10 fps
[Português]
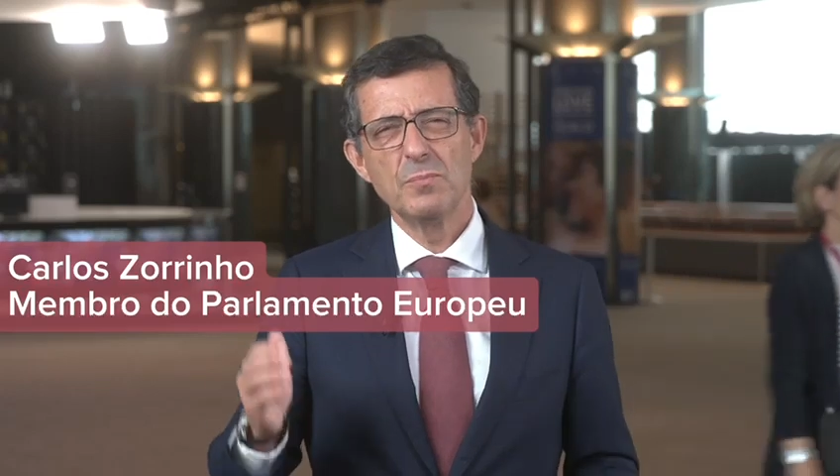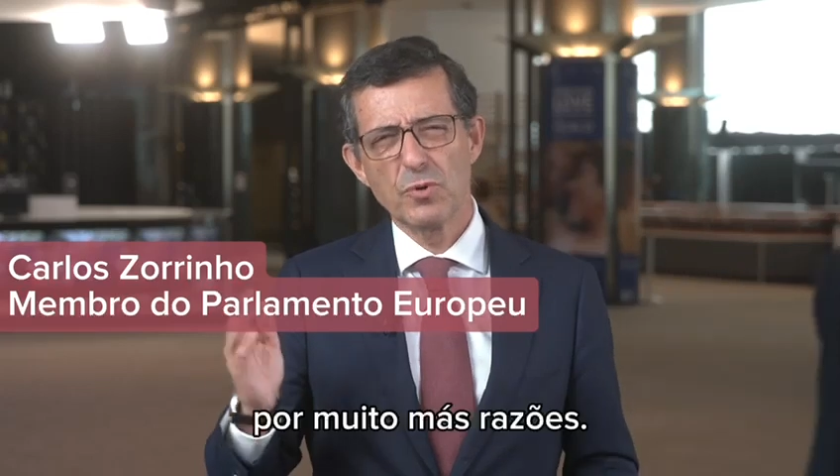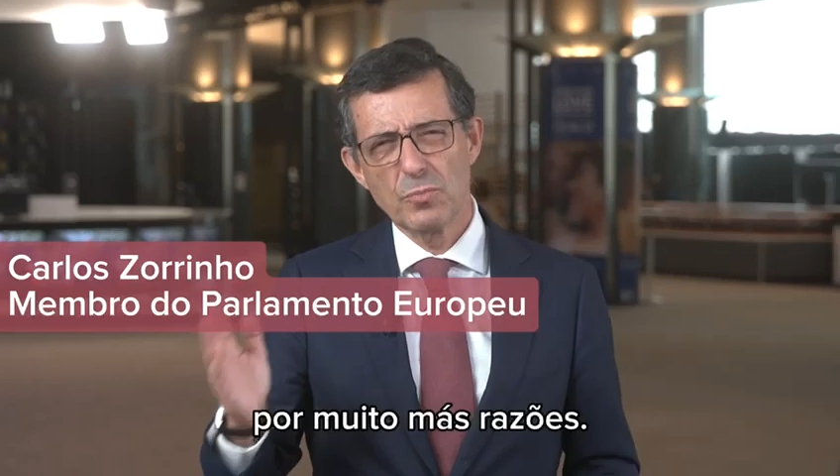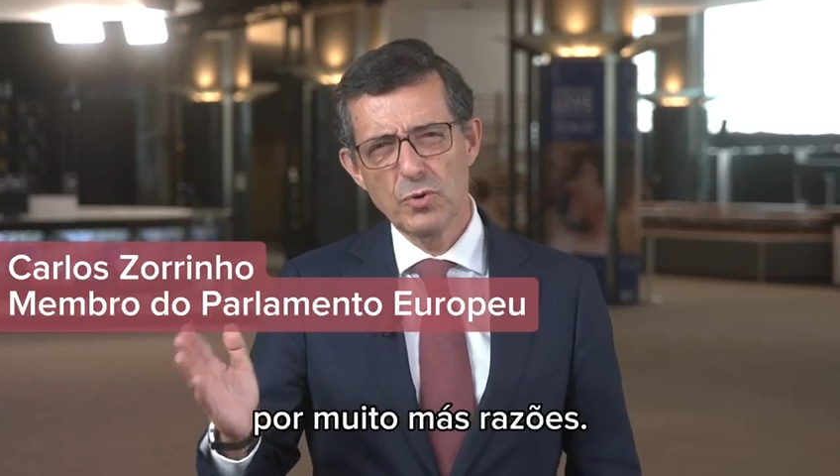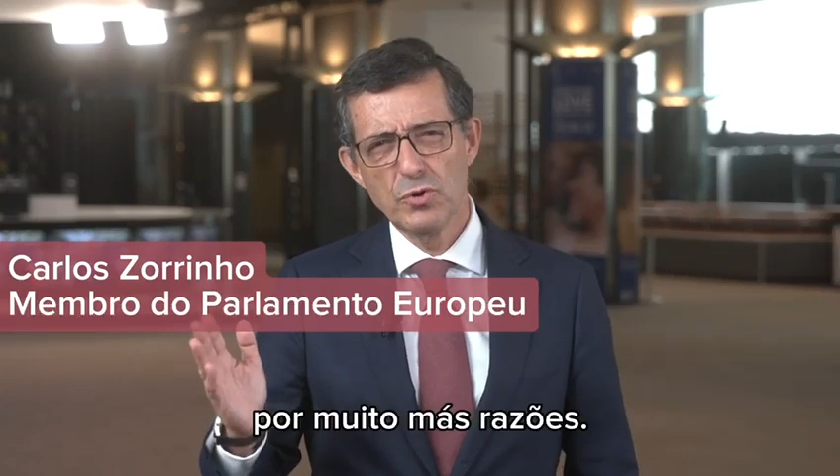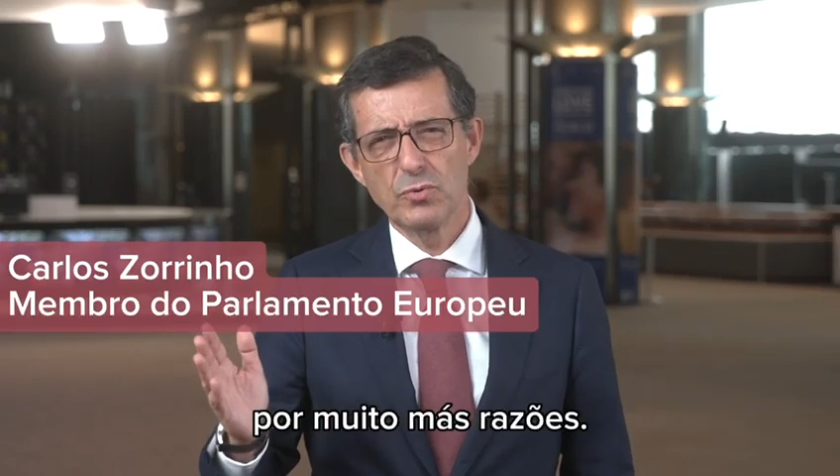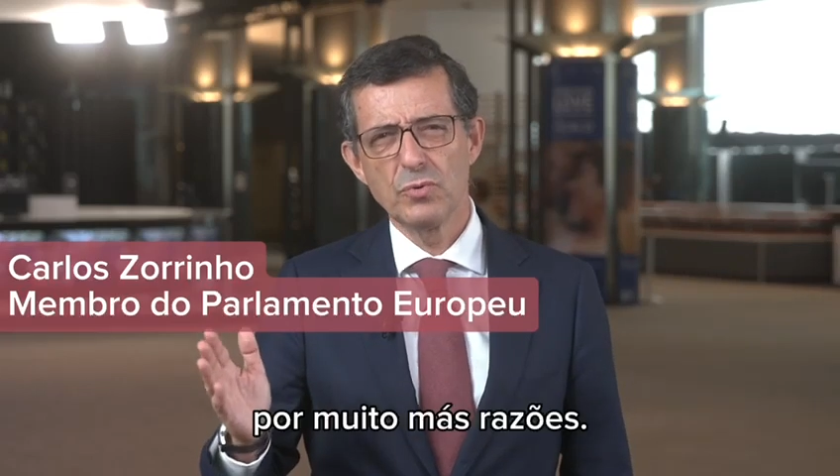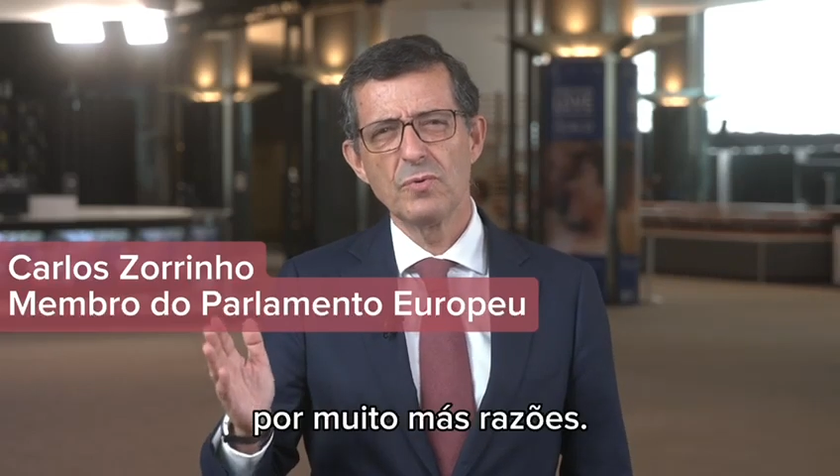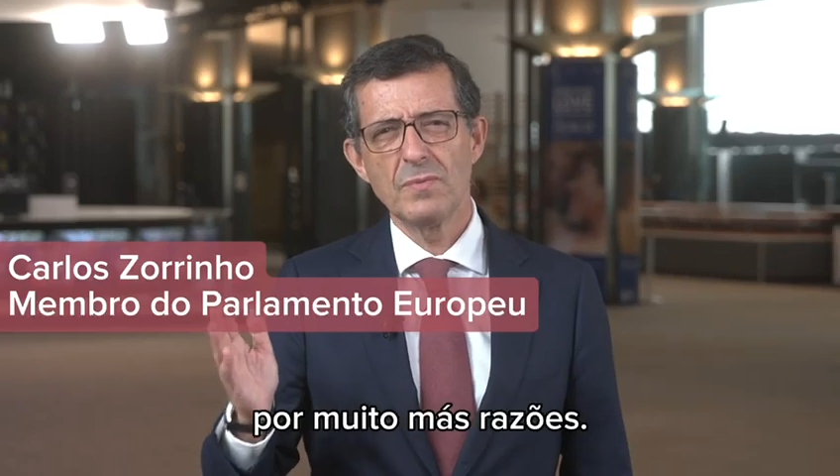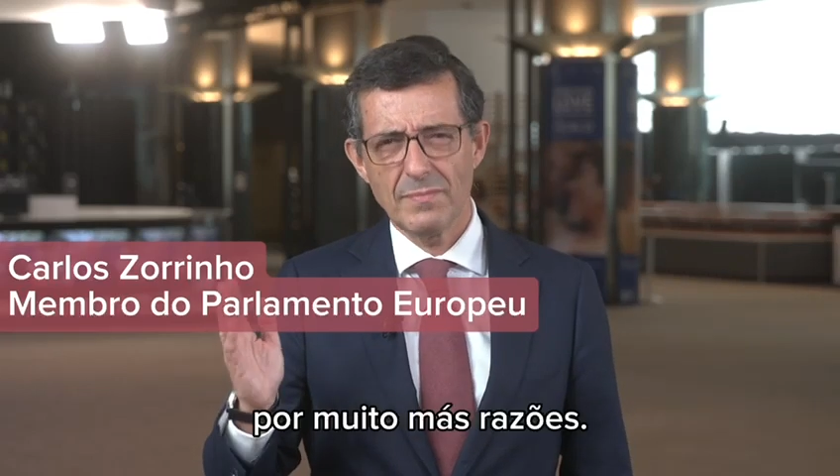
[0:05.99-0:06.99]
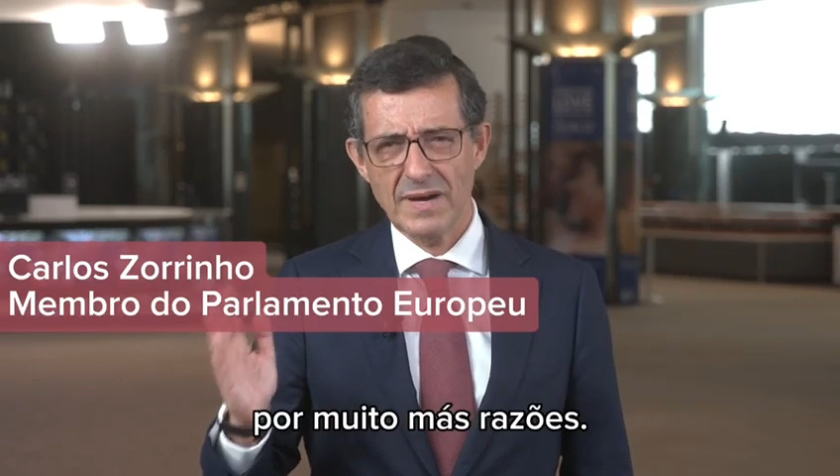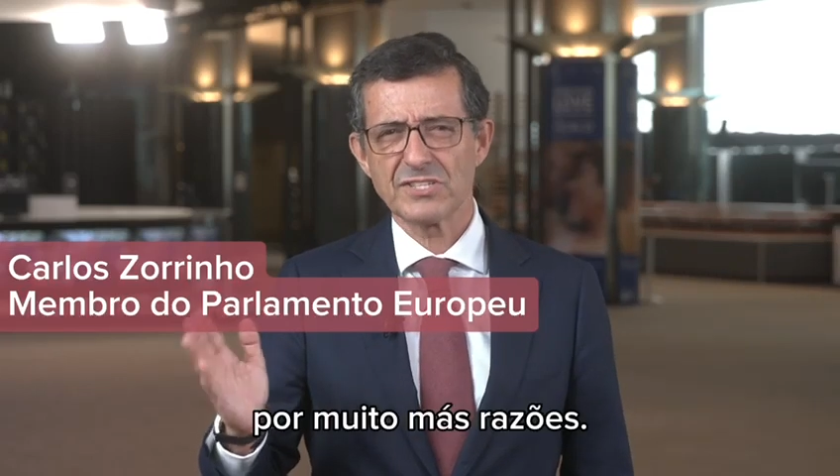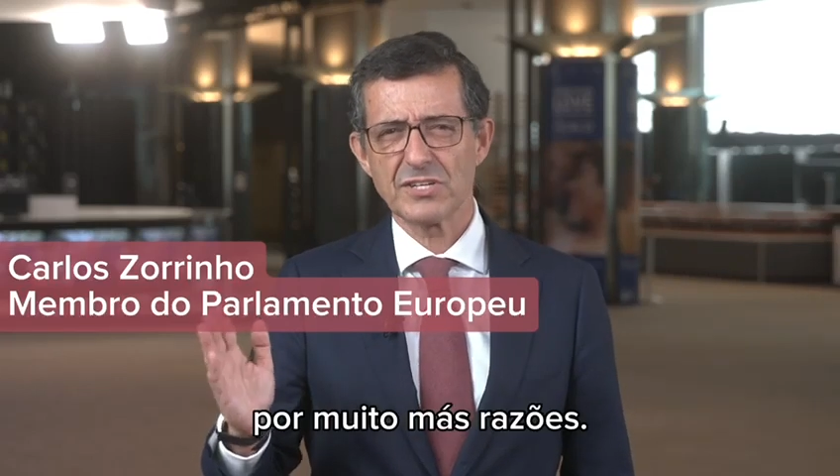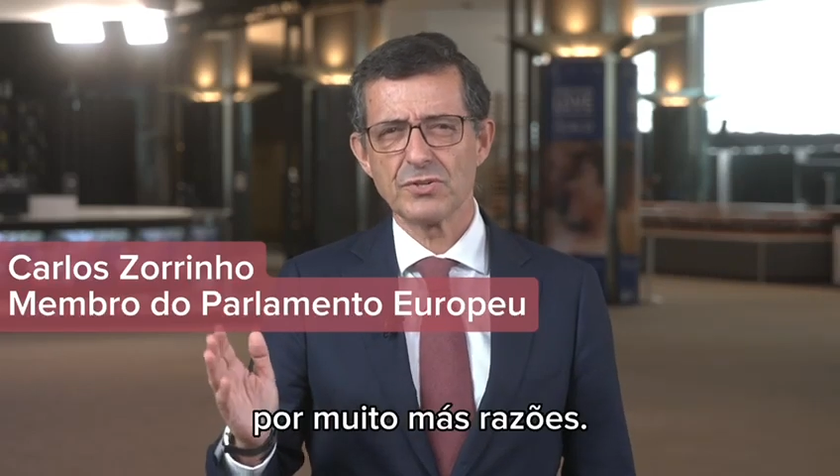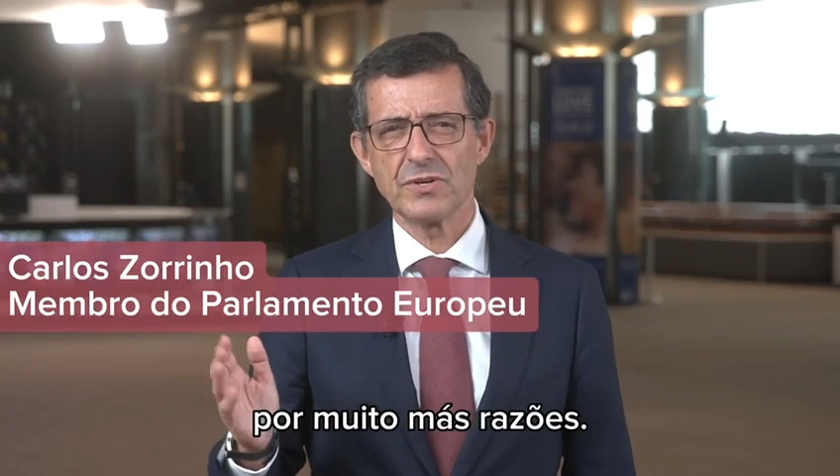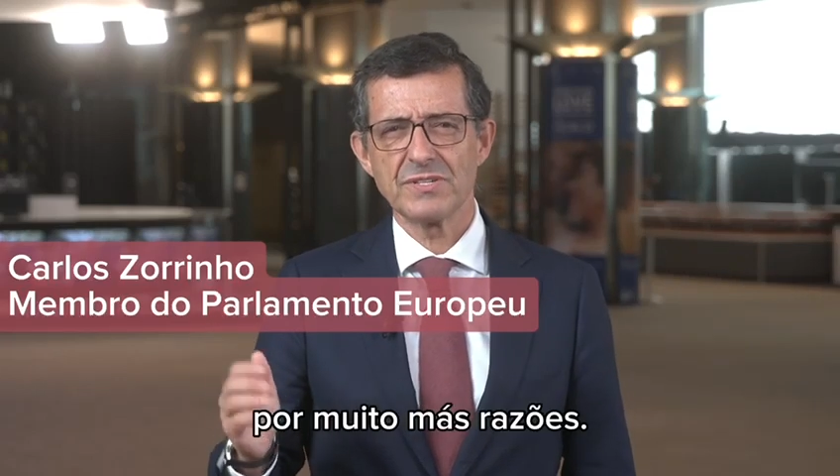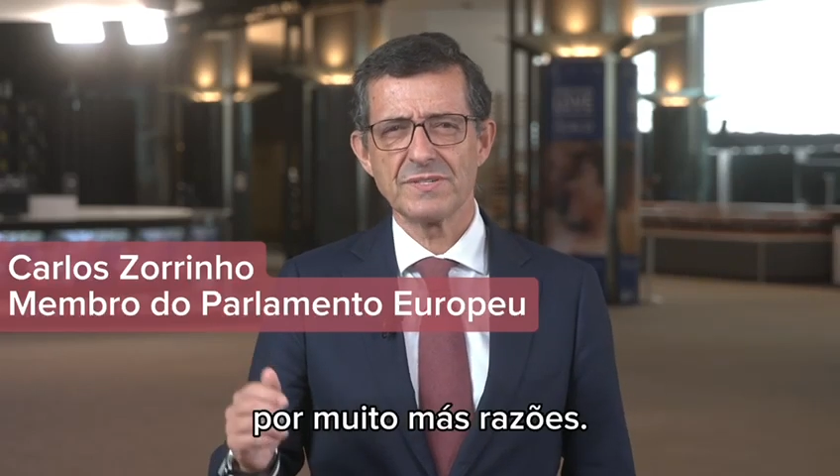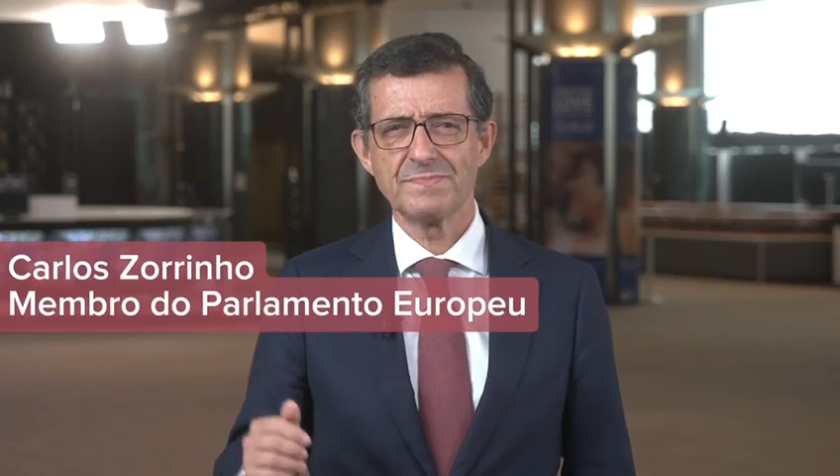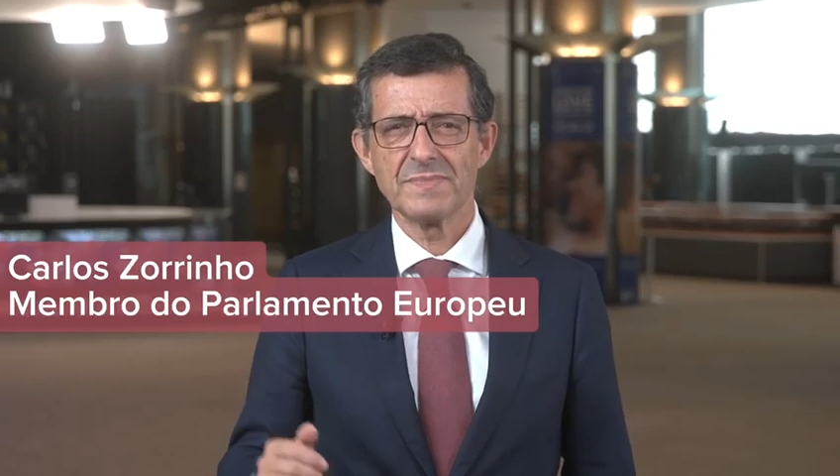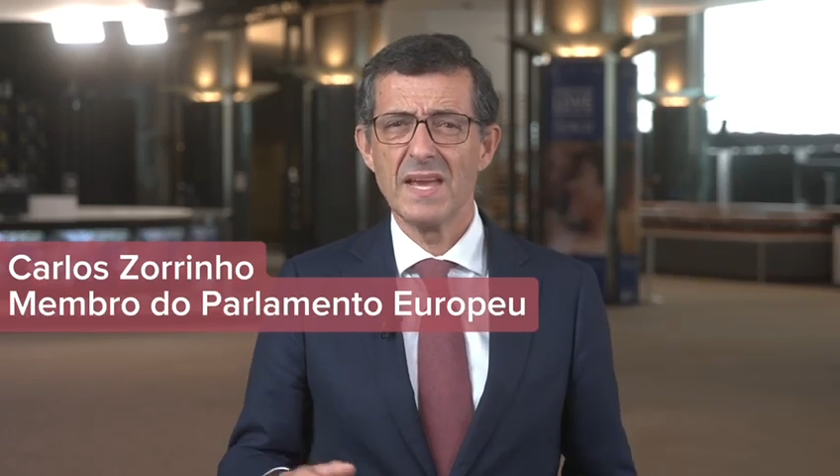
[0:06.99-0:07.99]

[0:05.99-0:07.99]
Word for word: por muito más razões.